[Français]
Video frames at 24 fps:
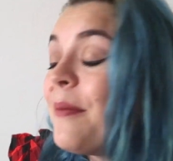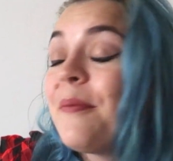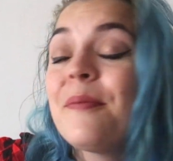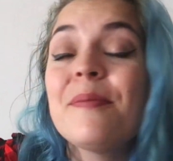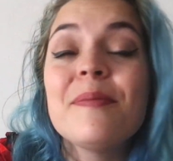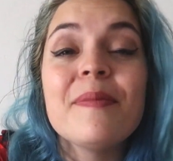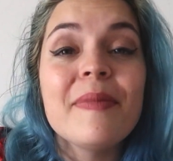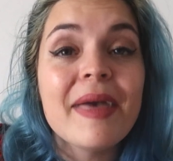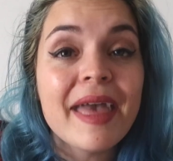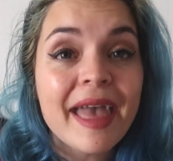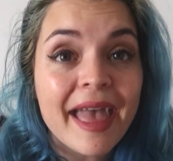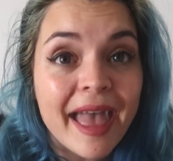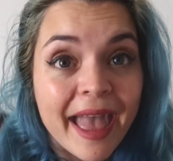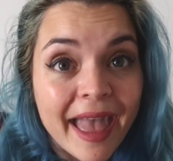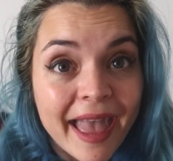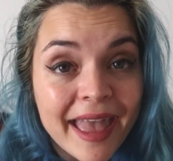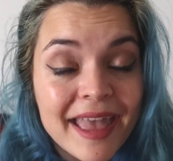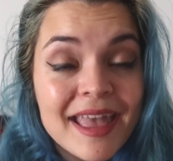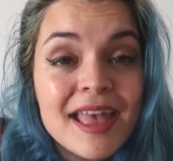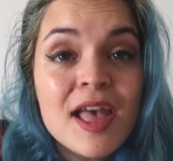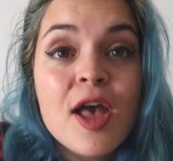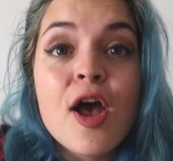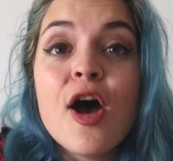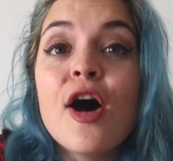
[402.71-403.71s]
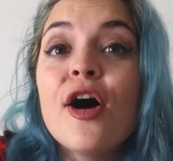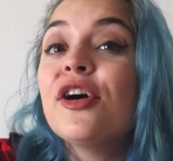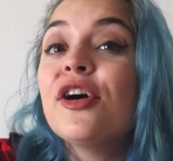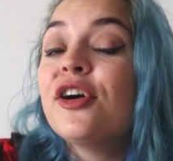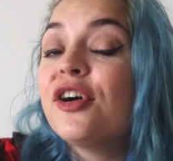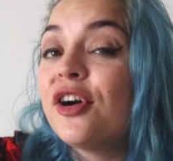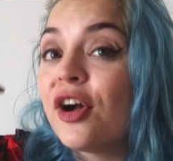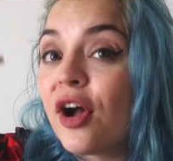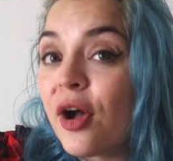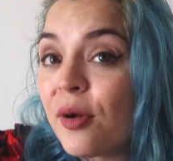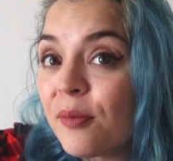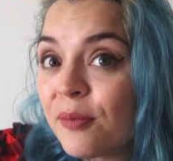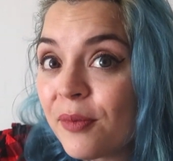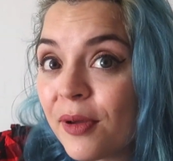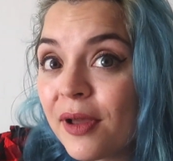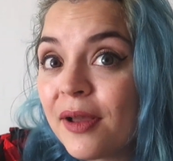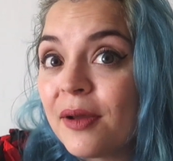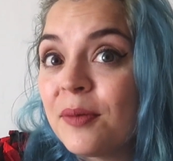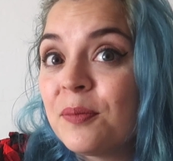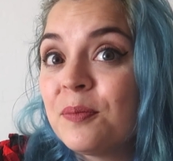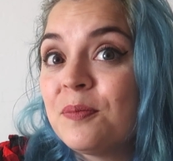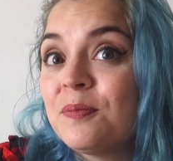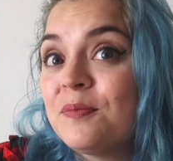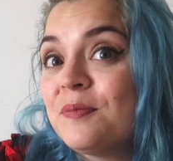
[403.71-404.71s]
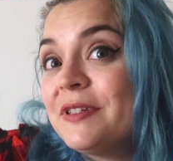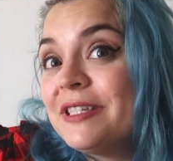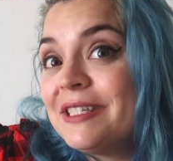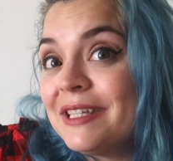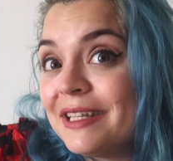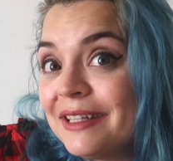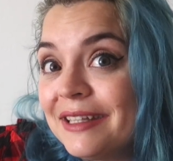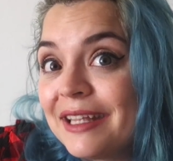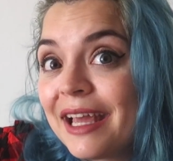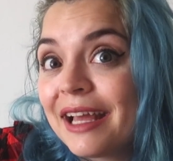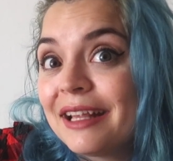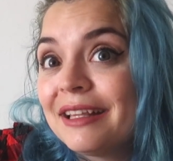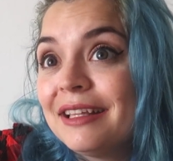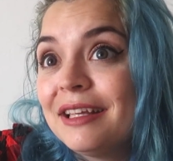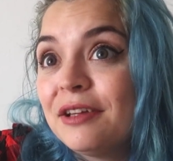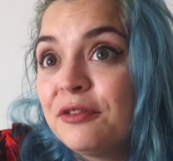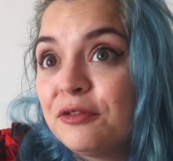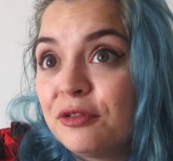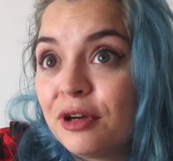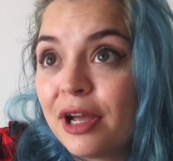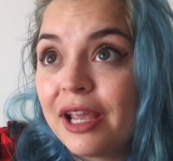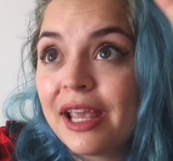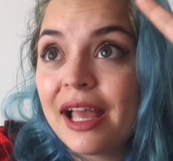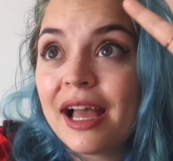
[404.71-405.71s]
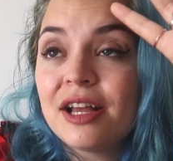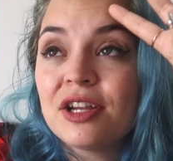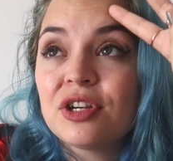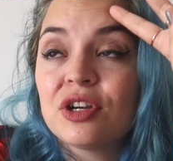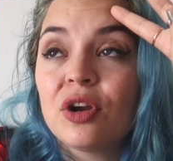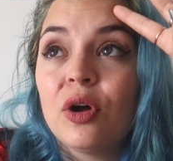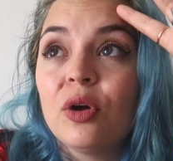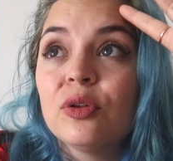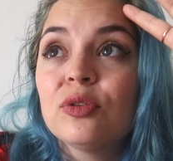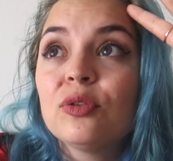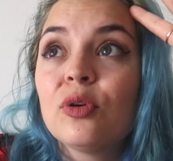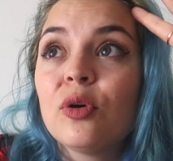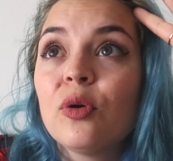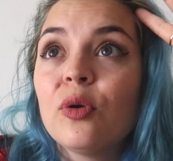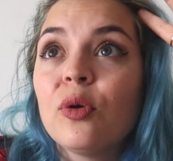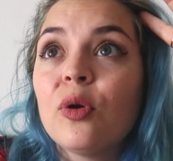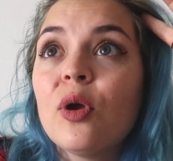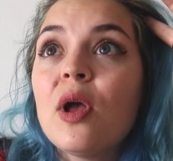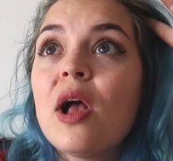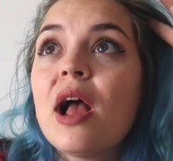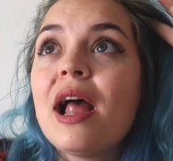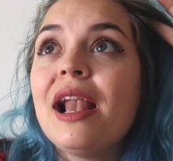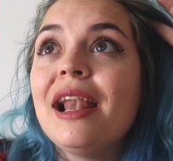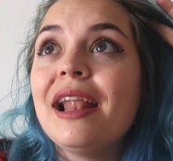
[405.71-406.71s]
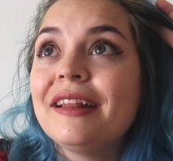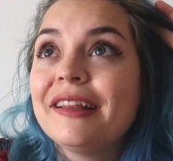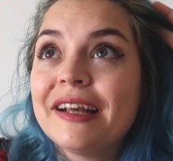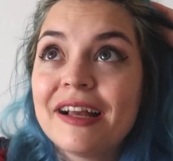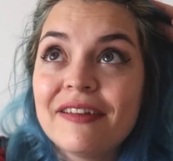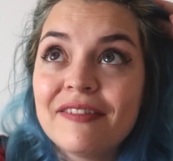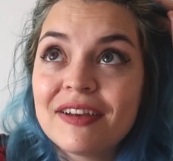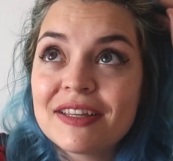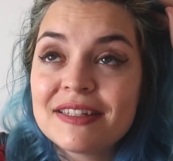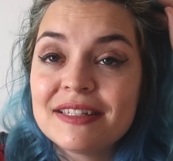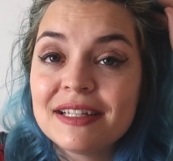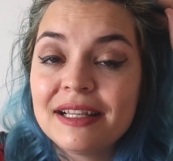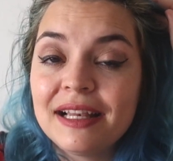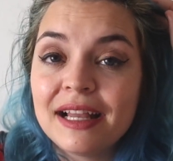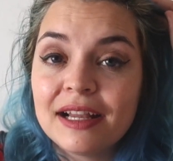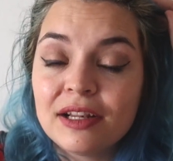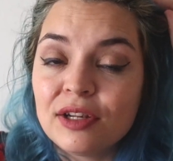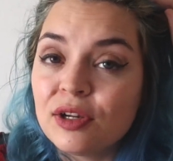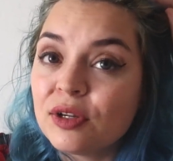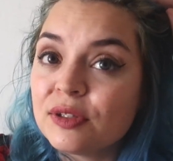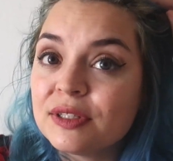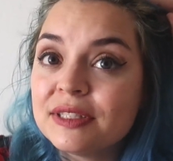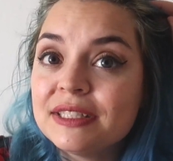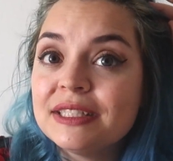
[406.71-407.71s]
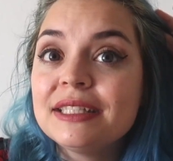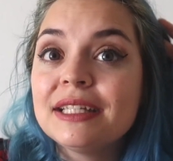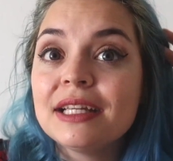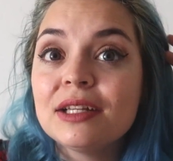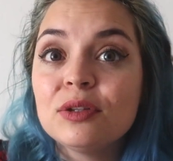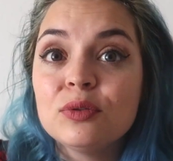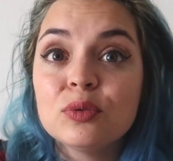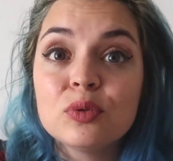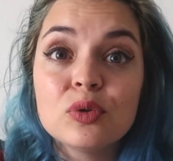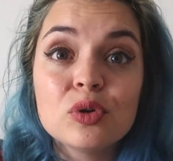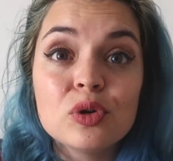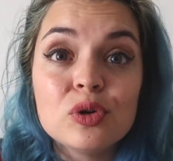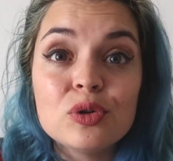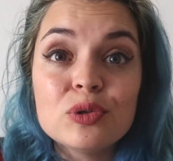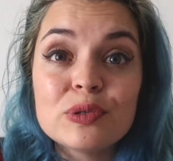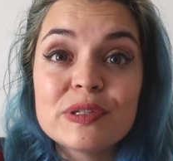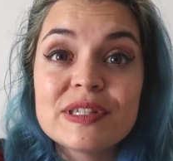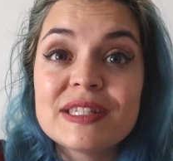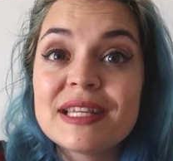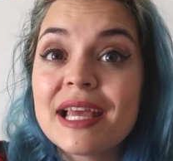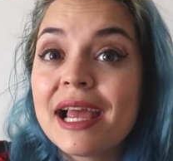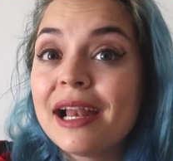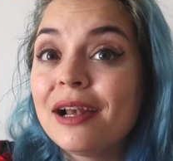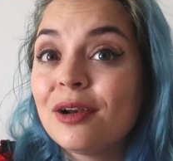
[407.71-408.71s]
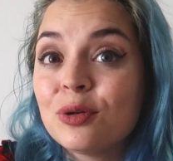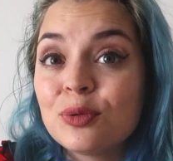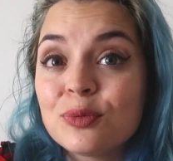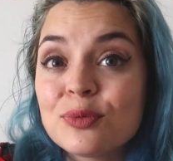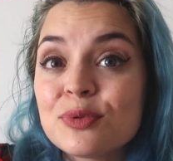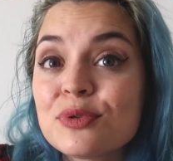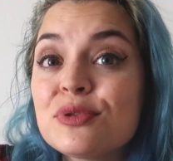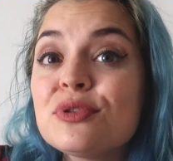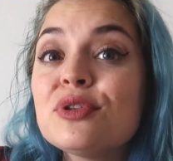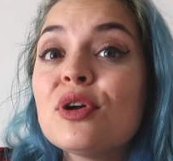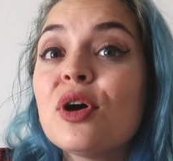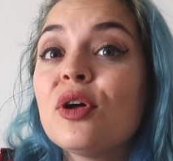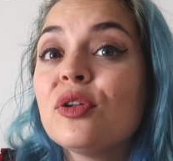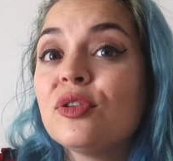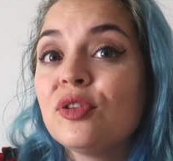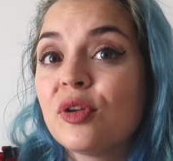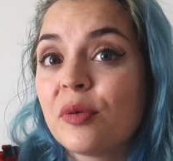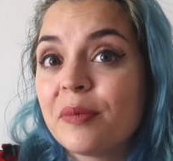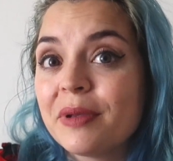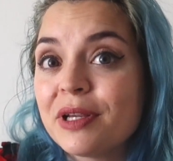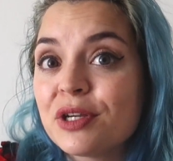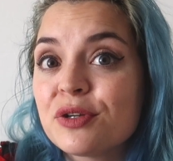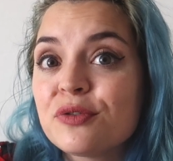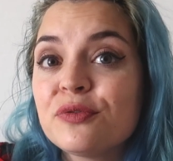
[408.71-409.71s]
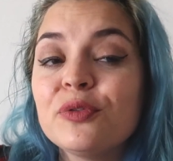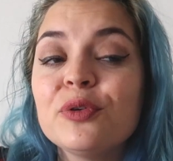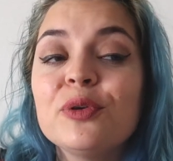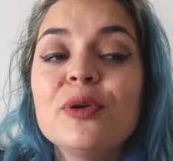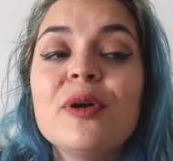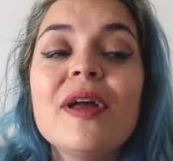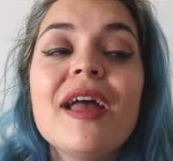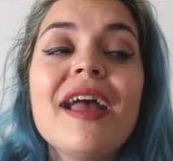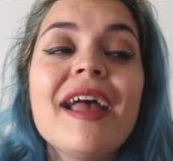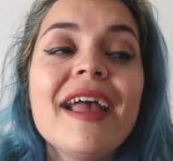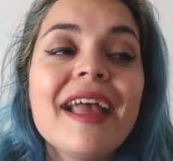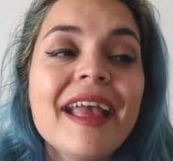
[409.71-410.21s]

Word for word: Mais comme ces derniers voyages entre la traversée de l'Atlantique et donc le sel constant dans mes cheveux